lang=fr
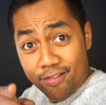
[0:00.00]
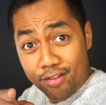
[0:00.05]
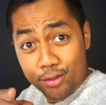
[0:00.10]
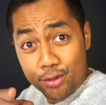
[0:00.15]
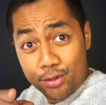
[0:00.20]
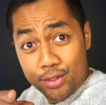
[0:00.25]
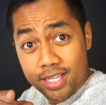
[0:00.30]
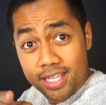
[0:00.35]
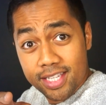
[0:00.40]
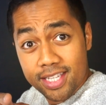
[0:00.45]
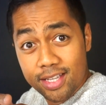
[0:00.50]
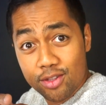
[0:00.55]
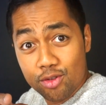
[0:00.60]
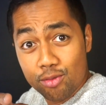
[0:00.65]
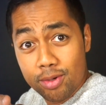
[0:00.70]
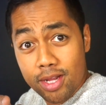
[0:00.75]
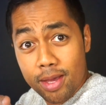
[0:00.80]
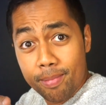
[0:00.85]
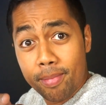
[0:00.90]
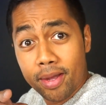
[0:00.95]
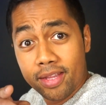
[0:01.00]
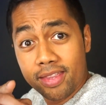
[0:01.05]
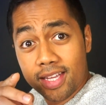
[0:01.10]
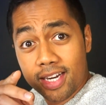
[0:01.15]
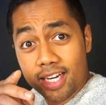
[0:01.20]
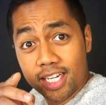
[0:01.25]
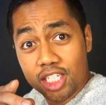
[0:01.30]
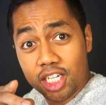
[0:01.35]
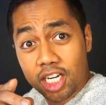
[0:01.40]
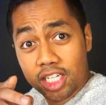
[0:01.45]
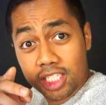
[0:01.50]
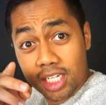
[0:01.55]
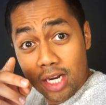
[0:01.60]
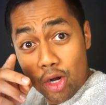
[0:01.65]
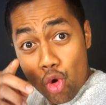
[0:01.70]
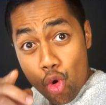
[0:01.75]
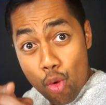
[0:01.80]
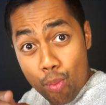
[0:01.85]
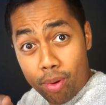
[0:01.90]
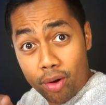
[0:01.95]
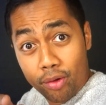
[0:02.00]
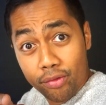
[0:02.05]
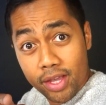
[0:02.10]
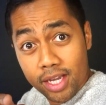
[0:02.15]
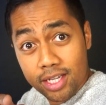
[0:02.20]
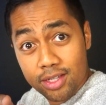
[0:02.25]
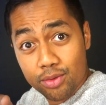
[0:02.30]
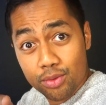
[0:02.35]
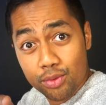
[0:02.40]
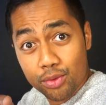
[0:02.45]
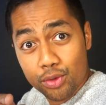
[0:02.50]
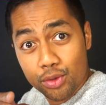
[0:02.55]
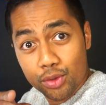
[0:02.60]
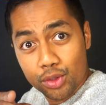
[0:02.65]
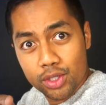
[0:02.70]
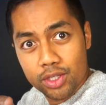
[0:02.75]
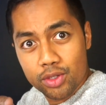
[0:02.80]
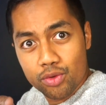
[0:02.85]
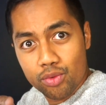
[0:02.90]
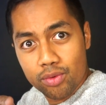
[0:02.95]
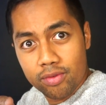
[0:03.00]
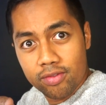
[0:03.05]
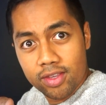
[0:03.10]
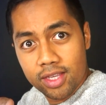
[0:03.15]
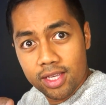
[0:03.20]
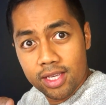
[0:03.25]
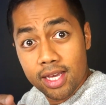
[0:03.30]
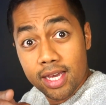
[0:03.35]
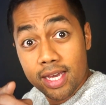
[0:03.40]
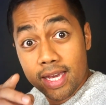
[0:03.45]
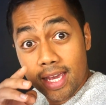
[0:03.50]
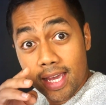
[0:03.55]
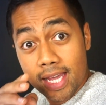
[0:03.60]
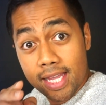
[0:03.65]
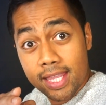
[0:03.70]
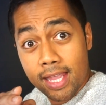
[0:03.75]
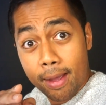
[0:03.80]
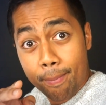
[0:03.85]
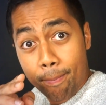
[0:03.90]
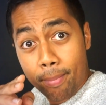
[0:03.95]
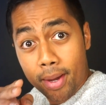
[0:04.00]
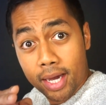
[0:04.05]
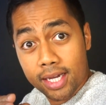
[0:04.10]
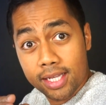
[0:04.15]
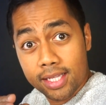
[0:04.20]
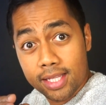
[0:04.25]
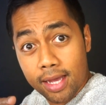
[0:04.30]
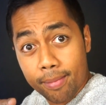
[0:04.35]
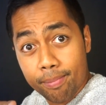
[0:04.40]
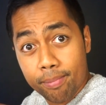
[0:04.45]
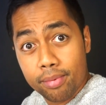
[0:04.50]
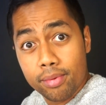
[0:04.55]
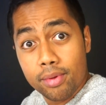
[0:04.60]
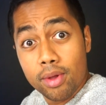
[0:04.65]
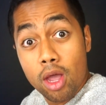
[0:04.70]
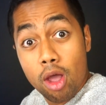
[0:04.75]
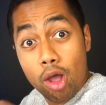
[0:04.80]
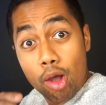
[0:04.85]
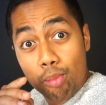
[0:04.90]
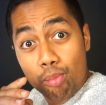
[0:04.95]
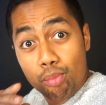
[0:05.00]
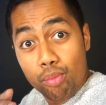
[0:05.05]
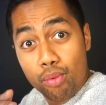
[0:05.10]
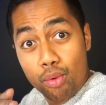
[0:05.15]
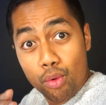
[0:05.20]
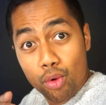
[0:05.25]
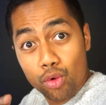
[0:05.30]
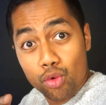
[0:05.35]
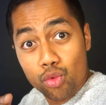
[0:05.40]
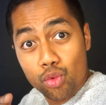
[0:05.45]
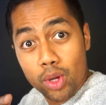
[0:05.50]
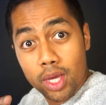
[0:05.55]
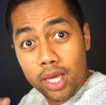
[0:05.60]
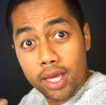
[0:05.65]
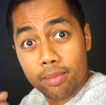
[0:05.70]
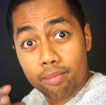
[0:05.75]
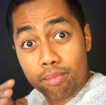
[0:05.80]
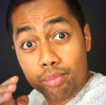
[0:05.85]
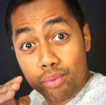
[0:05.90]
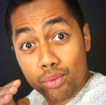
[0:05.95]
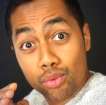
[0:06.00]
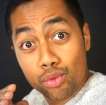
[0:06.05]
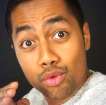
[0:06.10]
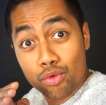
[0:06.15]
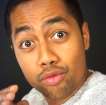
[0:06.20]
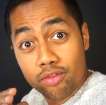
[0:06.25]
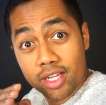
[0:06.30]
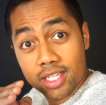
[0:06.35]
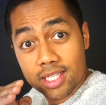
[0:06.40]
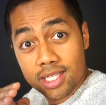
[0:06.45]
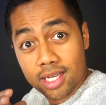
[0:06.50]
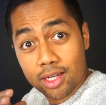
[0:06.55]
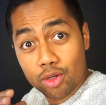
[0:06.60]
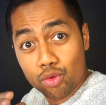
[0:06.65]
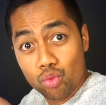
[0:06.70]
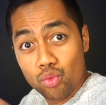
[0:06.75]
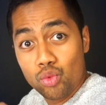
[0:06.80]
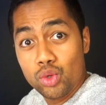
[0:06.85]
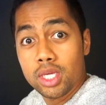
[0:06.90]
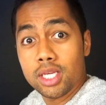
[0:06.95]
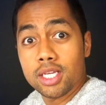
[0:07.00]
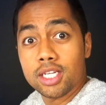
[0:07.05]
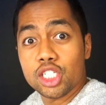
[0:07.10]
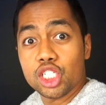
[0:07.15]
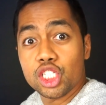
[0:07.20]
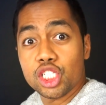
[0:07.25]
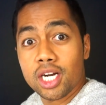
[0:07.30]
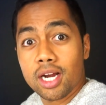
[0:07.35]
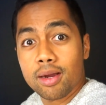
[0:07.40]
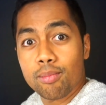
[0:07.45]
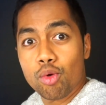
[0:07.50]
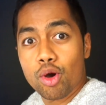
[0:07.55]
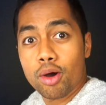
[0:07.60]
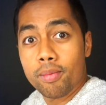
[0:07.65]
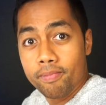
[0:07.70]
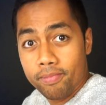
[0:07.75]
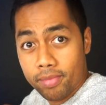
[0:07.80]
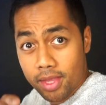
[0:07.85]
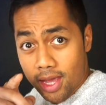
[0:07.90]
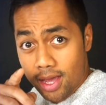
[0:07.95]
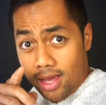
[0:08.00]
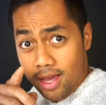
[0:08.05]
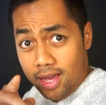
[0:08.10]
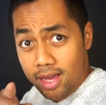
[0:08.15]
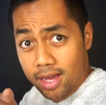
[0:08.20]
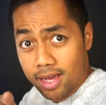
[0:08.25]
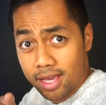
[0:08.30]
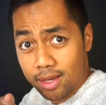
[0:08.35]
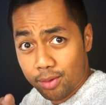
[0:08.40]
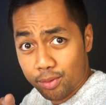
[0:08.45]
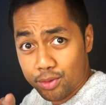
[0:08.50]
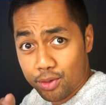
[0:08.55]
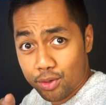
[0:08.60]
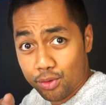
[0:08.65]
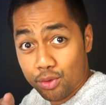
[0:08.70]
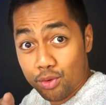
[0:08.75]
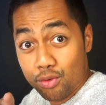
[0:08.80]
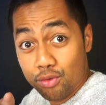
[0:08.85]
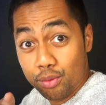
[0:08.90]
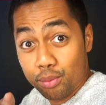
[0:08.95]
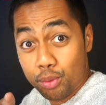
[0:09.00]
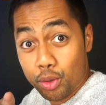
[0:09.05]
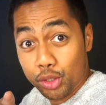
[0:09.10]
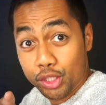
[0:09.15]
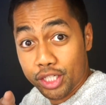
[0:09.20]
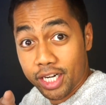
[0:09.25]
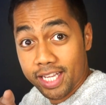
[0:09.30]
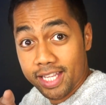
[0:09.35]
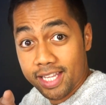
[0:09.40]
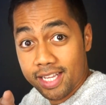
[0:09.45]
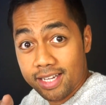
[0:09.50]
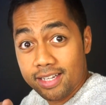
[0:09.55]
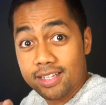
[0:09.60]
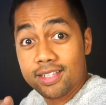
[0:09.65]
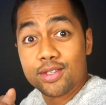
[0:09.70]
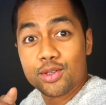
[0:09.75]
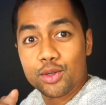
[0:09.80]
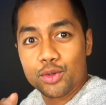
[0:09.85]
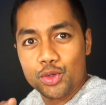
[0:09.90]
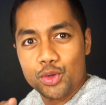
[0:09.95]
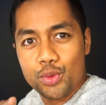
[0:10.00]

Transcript: Avant de se quitter, n'oubliez pas de télécharger le plan d'action que j'ai suivi étape par étape pour louer plus de 25 nuits chaque mois. Et on se retrouve une prochaine sur